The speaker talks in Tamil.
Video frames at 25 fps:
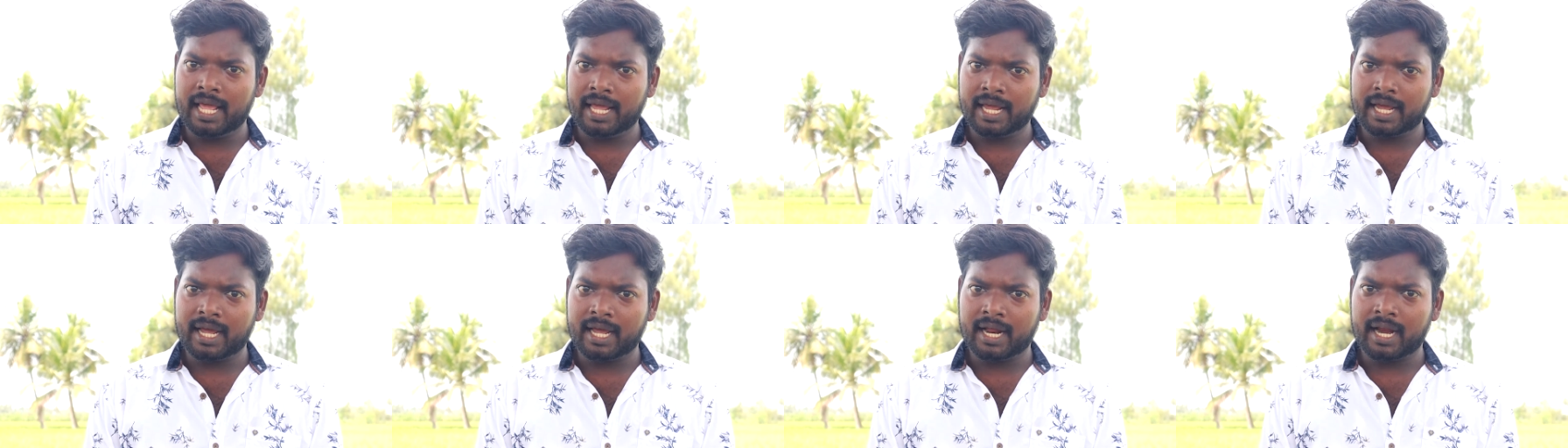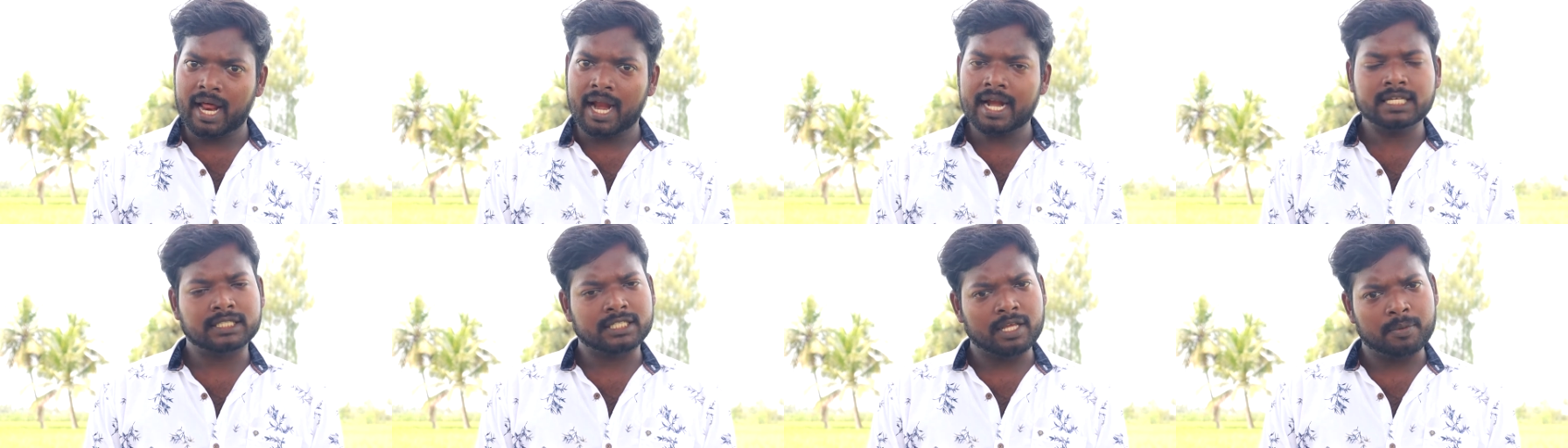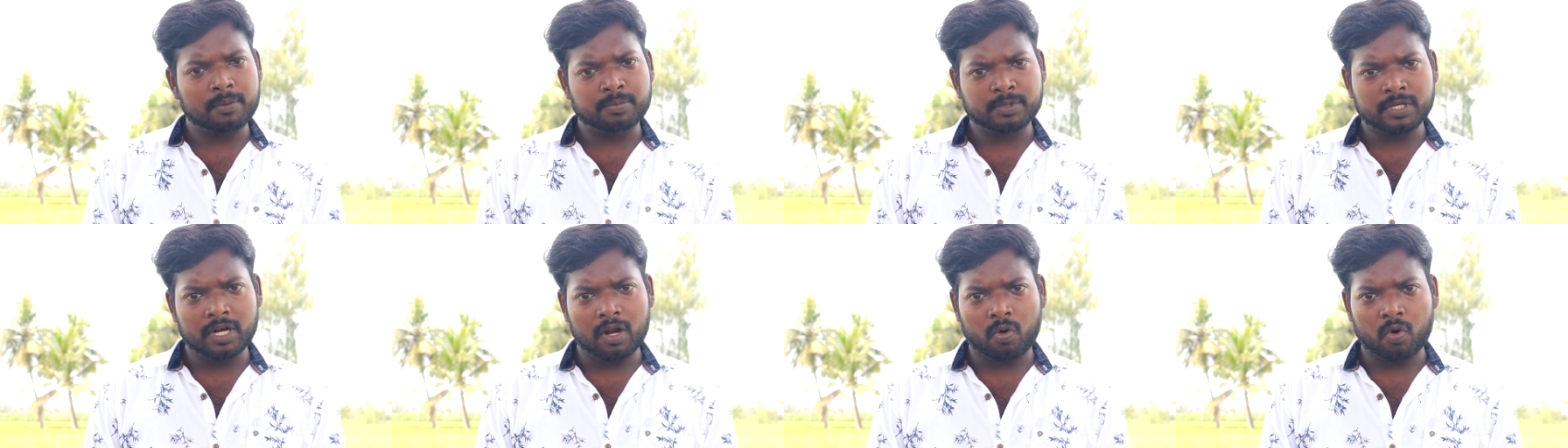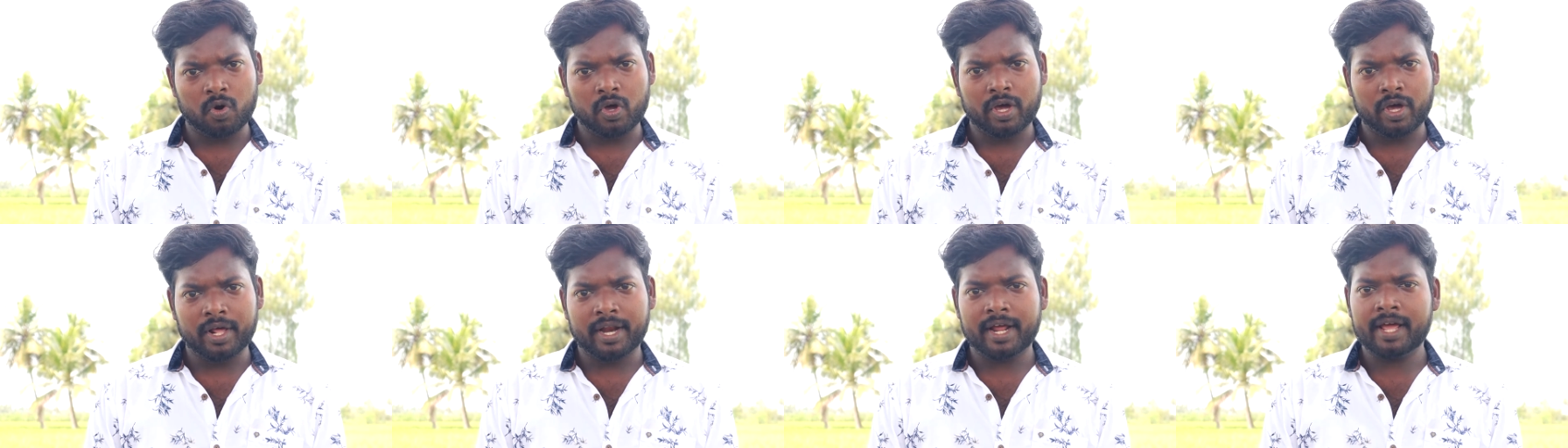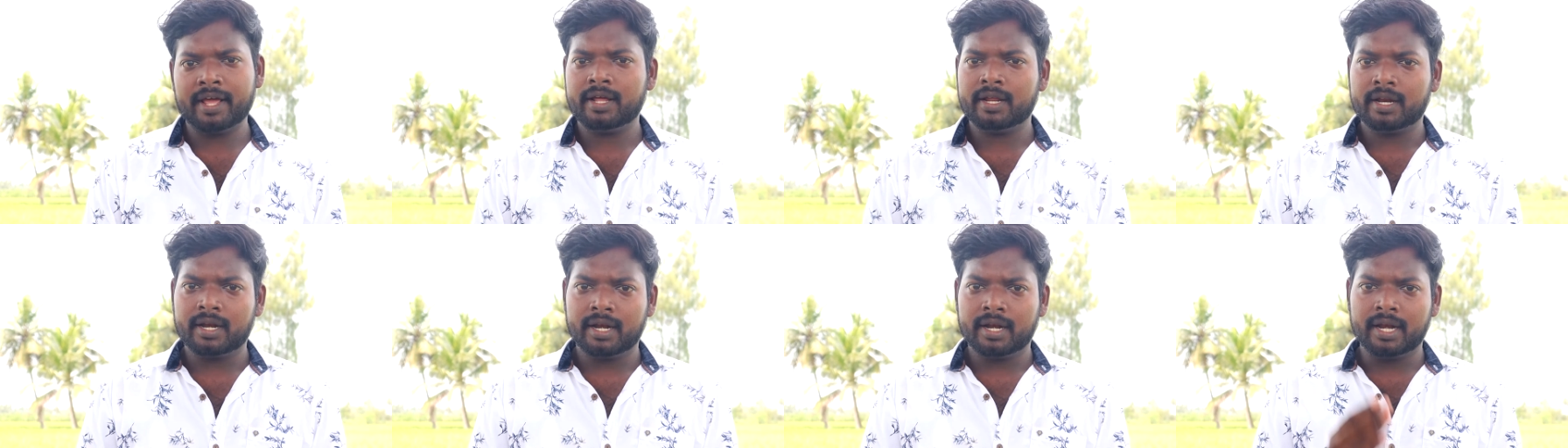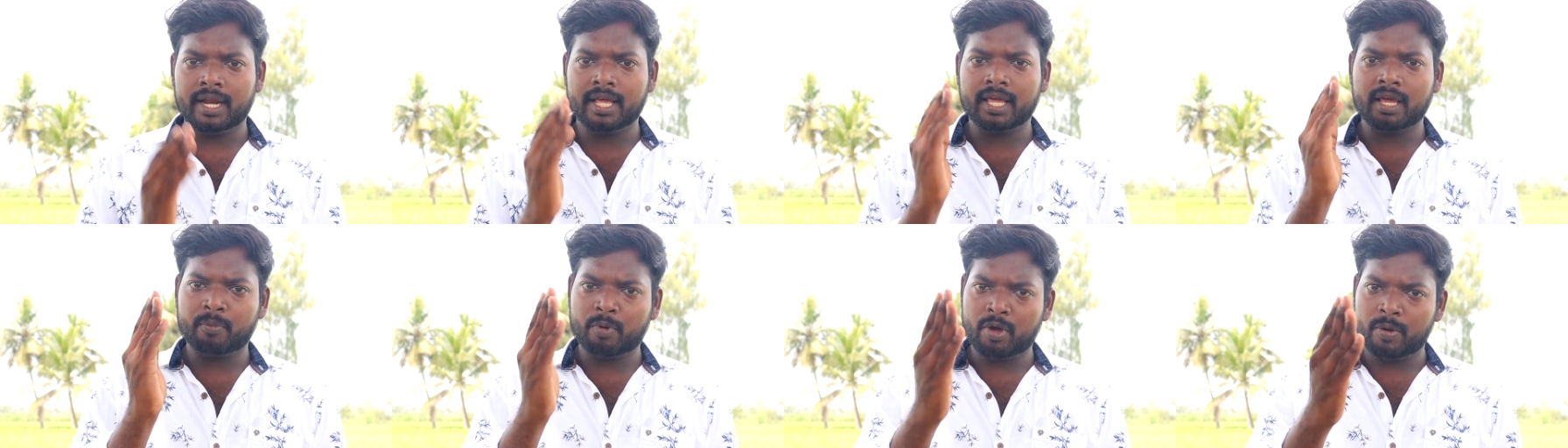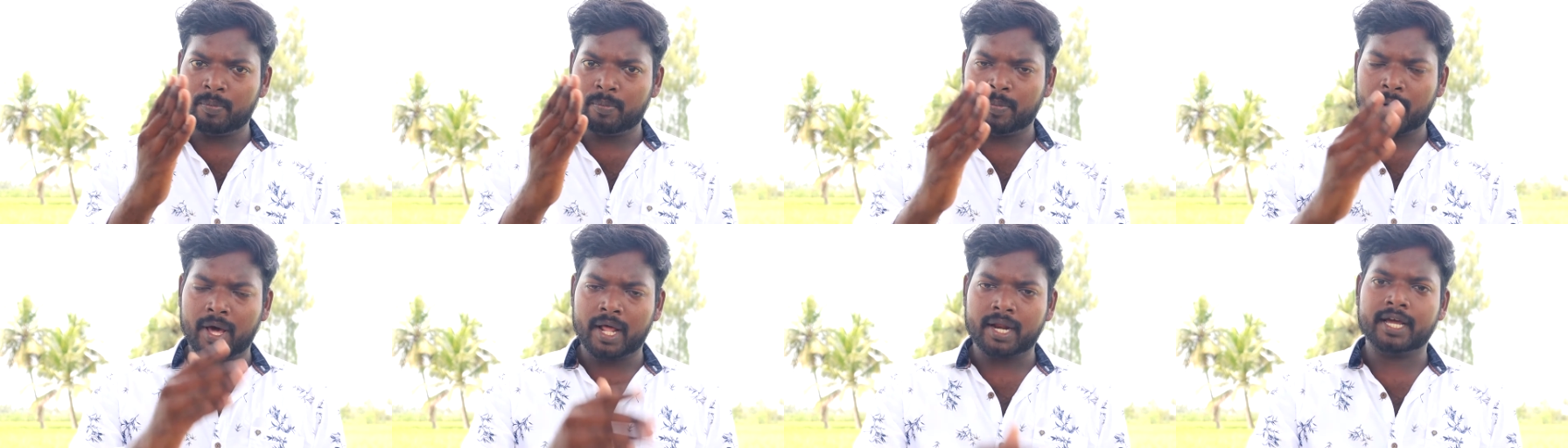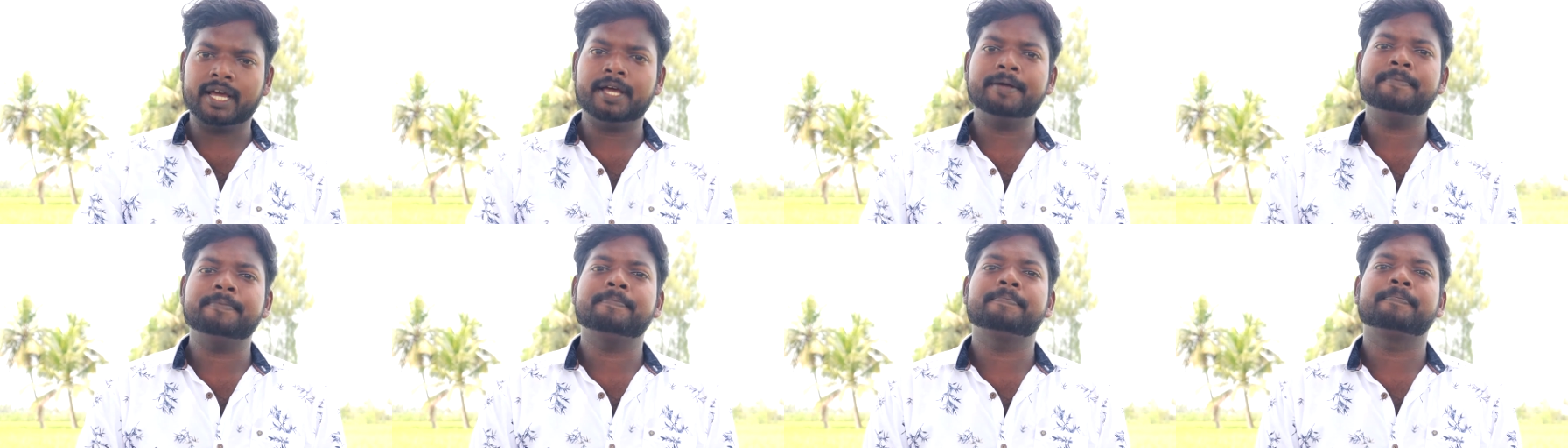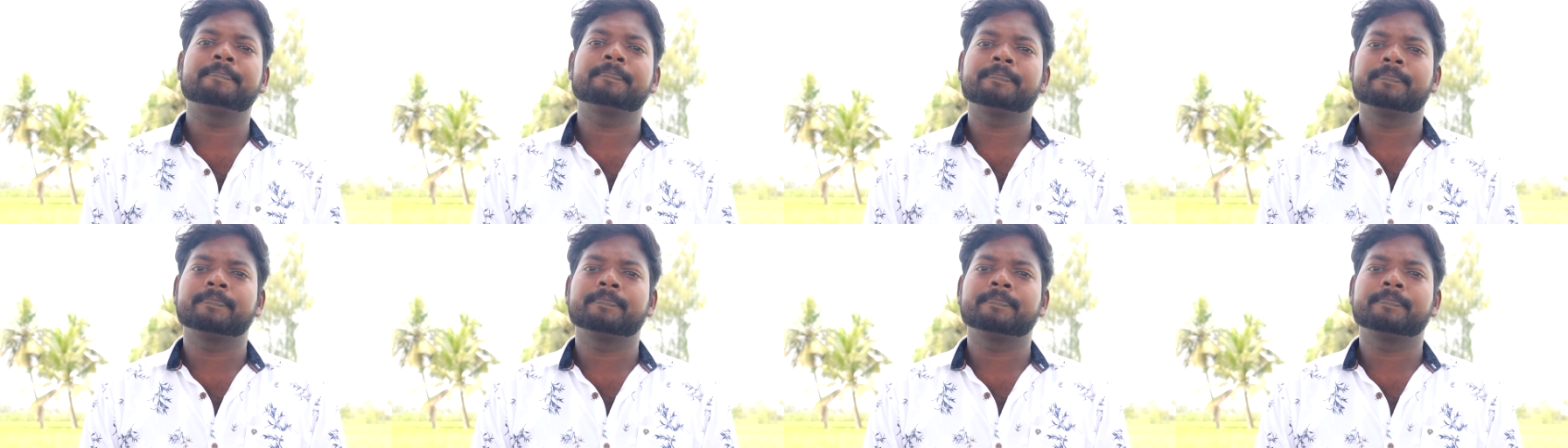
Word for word: லிங்கை நான் டிஸ்கிரிப்ஷனில் கொடுக்குறேன் நீங்கள் போய் பாருங்கள்